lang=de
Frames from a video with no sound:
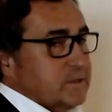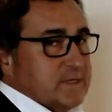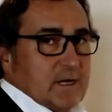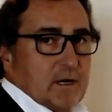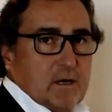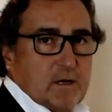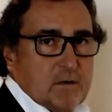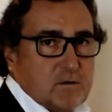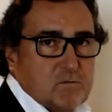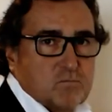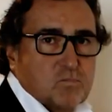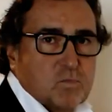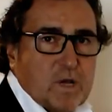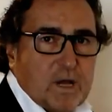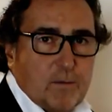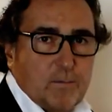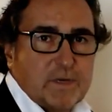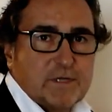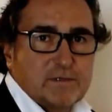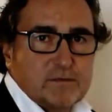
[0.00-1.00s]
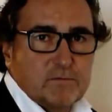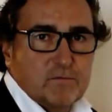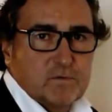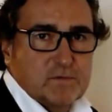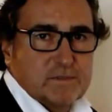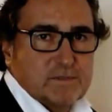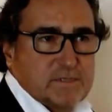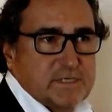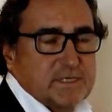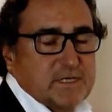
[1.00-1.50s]
da kann man
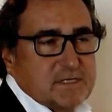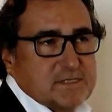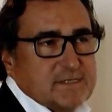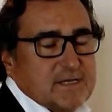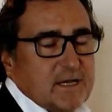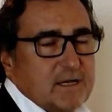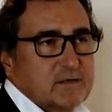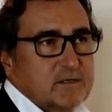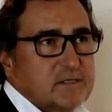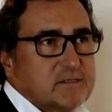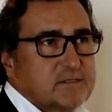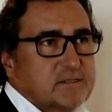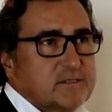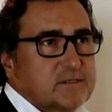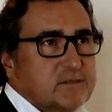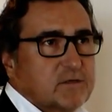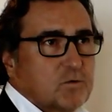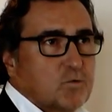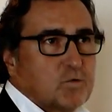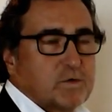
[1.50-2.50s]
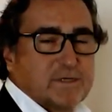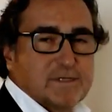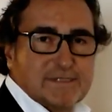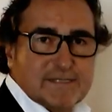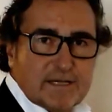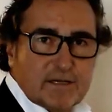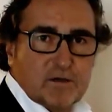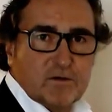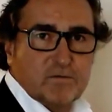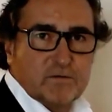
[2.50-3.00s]
sicher sagen, das ist eine gute
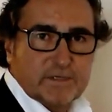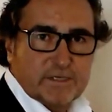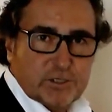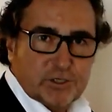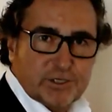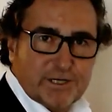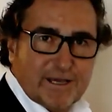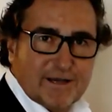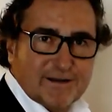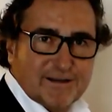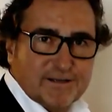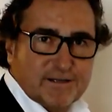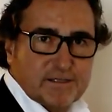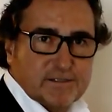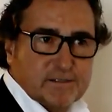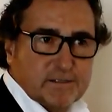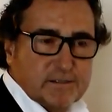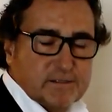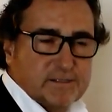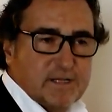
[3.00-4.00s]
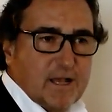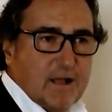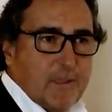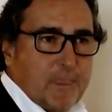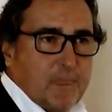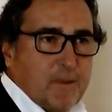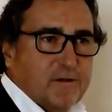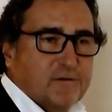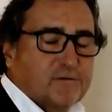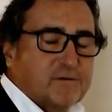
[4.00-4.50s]
Sache, je stärker das ist.
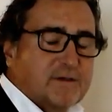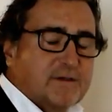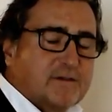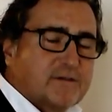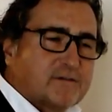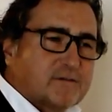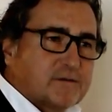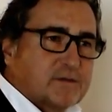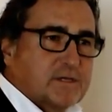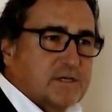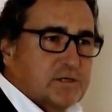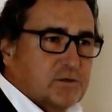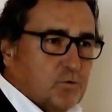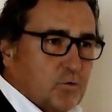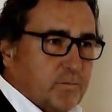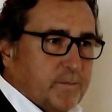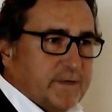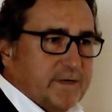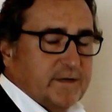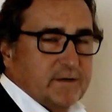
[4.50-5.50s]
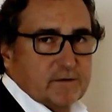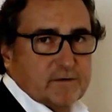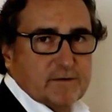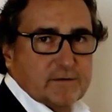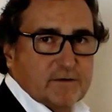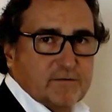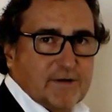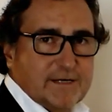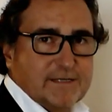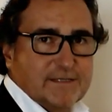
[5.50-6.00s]
Es ist nicht unbedingt
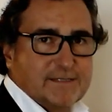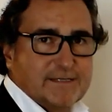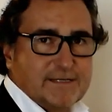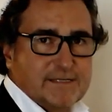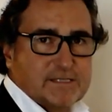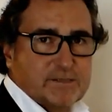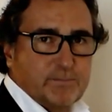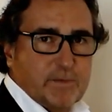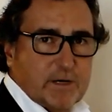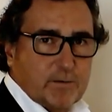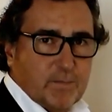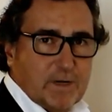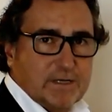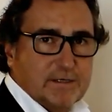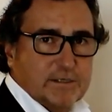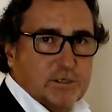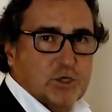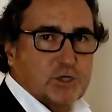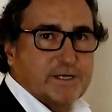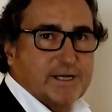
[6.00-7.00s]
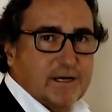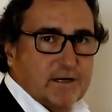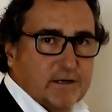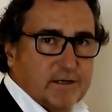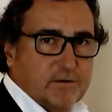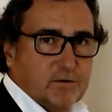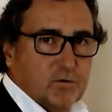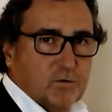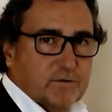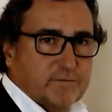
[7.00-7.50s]
ein Qualitätsmerkmal, je
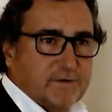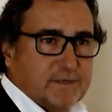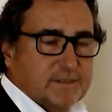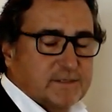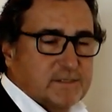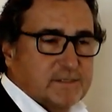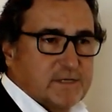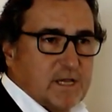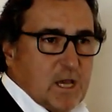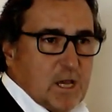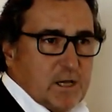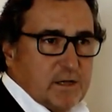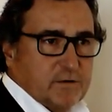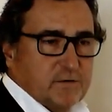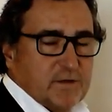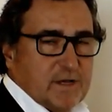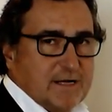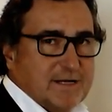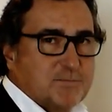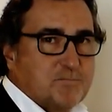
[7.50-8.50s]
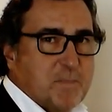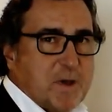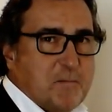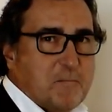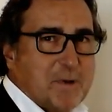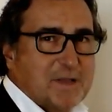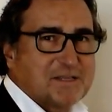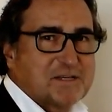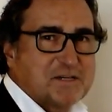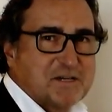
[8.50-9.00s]
stärker die Rückwand ist, es ist halt mehr
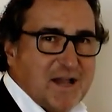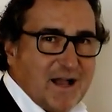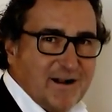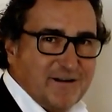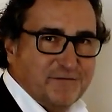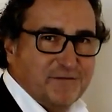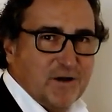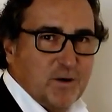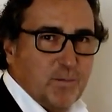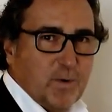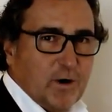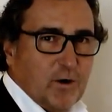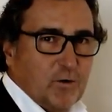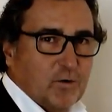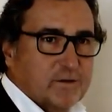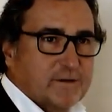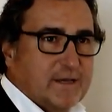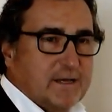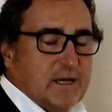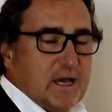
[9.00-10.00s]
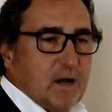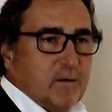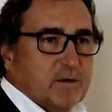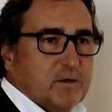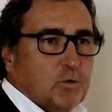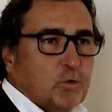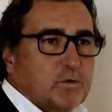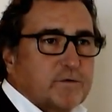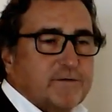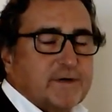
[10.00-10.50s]
Material verbraucht. Aber
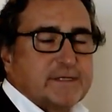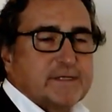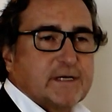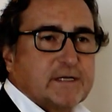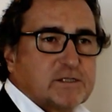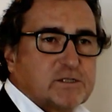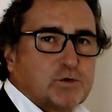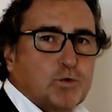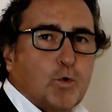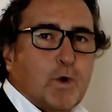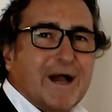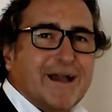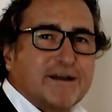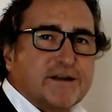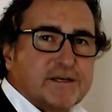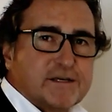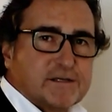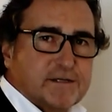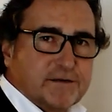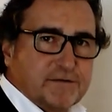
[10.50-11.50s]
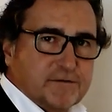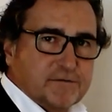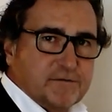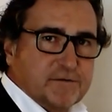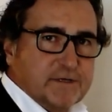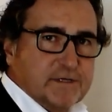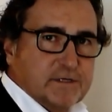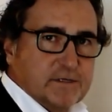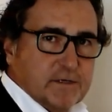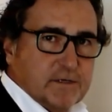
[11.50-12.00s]
eine Rückwand hat so eigentlich nicht
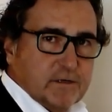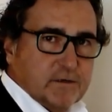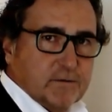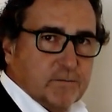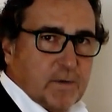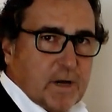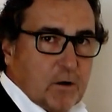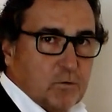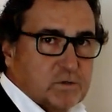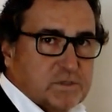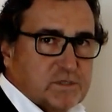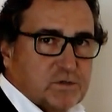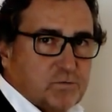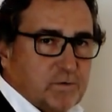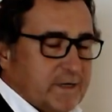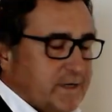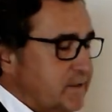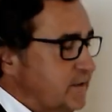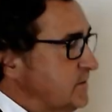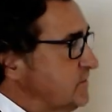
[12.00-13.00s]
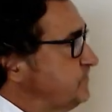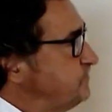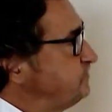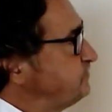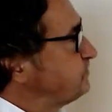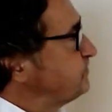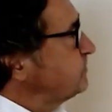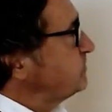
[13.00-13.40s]
viel ähm, auszuhalten,